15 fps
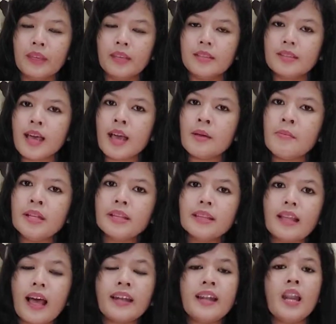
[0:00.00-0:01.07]
Sahabat
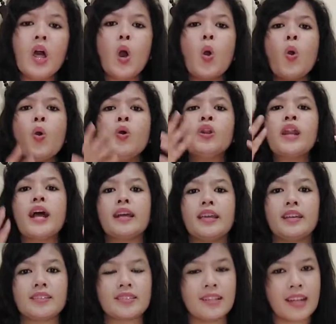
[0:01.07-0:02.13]
adalah orang
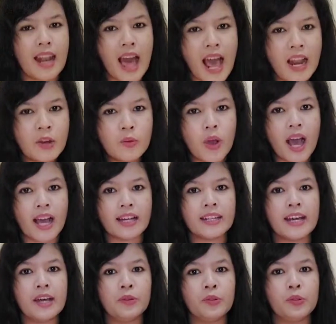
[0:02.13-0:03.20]
yang selalu
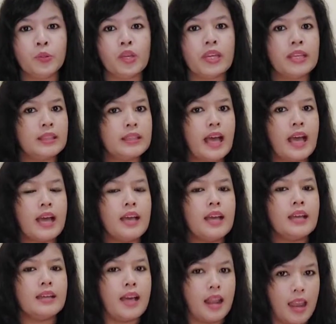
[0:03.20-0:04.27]
ada untuk kita
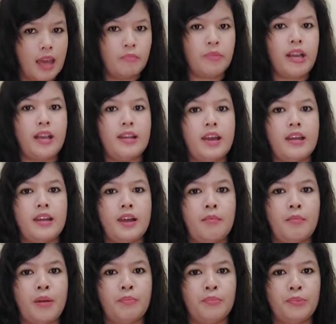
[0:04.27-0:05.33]
dalam keadaan
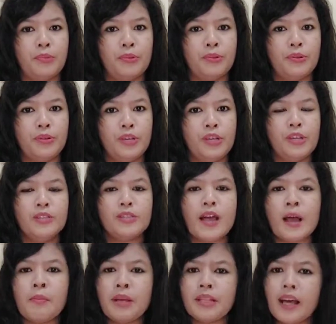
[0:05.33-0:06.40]
apapun.
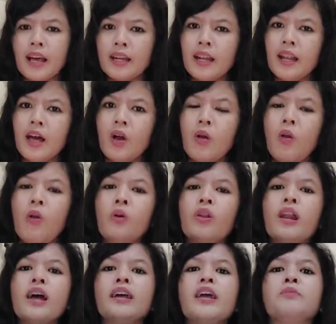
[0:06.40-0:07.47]
Sahabat adalah
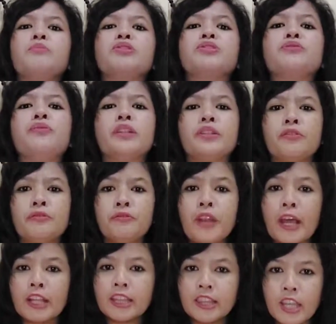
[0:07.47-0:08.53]
orang yang bersifat
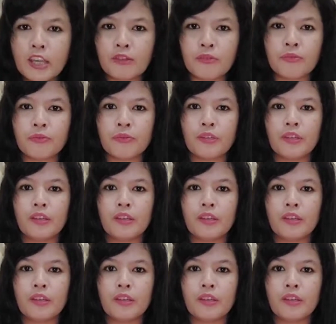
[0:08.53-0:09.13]
reflektif